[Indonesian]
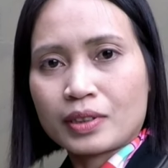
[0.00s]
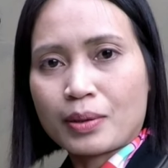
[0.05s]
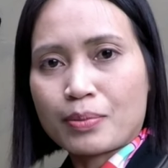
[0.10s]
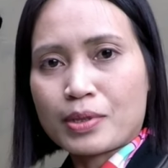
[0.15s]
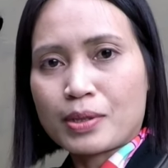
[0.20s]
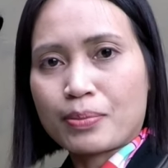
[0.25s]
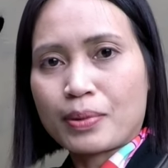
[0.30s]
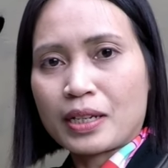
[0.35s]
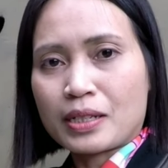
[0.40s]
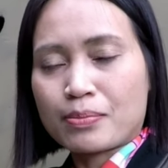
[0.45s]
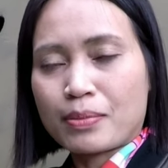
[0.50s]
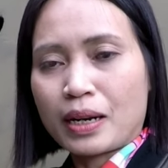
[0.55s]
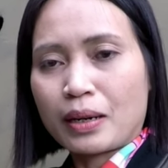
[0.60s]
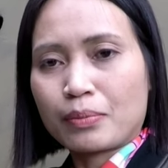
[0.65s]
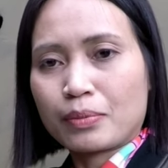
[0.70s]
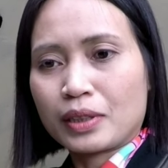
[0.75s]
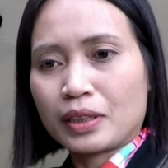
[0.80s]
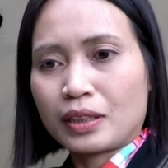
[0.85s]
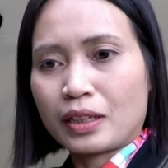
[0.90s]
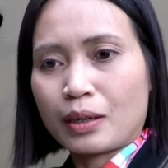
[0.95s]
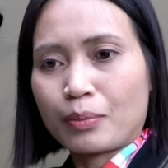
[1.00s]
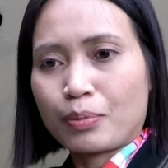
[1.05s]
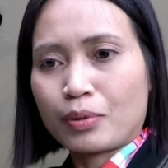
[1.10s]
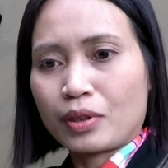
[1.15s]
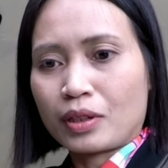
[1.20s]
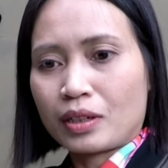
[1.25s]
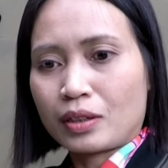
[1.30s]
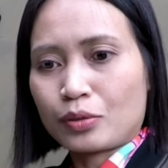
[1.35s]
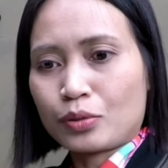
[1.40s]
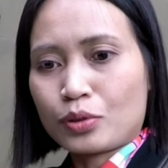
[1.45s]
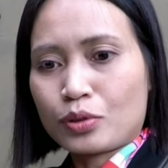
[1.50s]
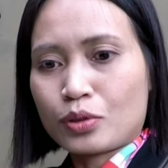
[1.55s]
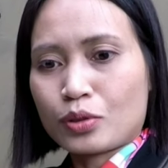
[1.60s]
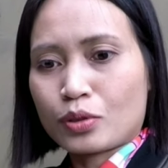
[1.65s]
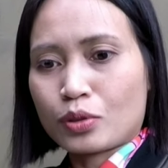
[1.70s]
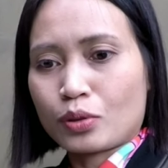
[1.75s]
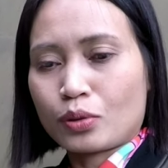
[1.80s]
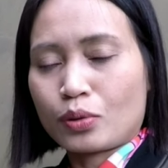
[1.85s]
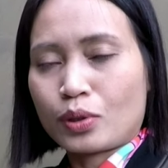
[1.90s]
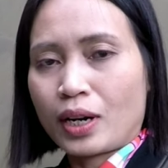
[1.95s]
Jam 11 malam di telepon aku
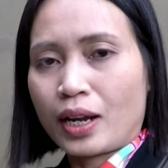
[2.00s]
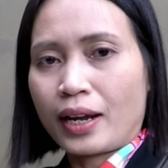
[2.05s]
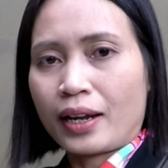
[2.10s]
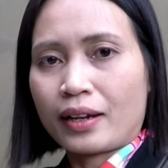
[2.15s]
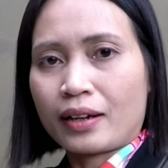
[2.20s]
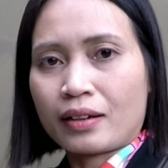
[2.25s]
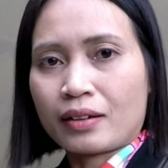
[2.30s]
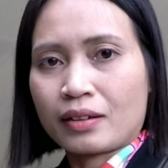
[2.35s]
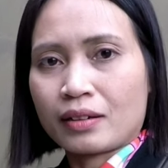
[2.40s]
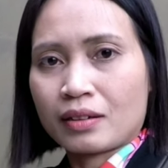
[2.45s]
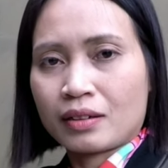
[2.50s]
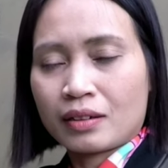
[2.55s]
disuruh naik